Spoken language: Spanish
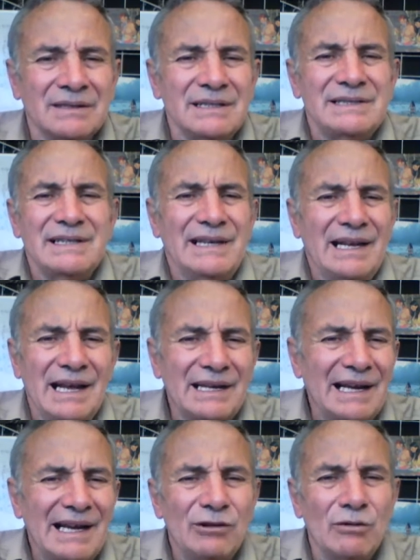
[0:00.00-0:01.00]
ni siquiera
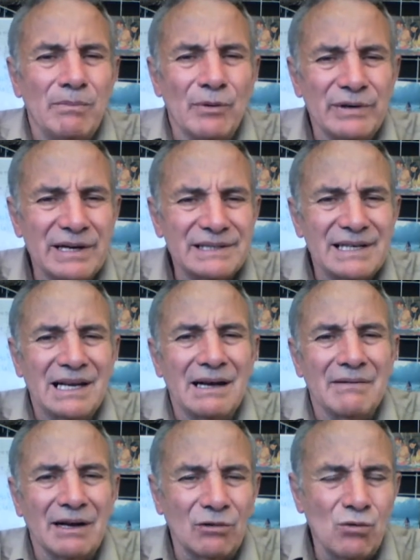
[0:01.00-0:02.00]
han querido ponerse
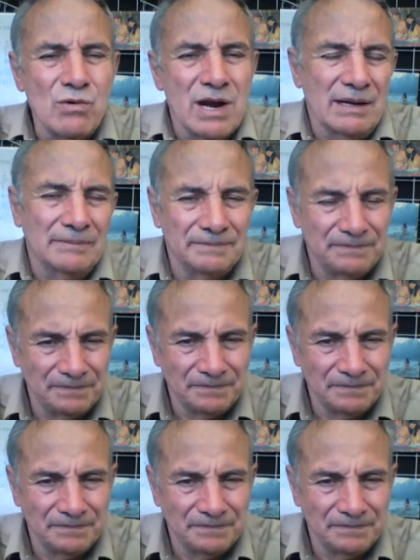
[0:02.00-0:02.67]
la vacuna.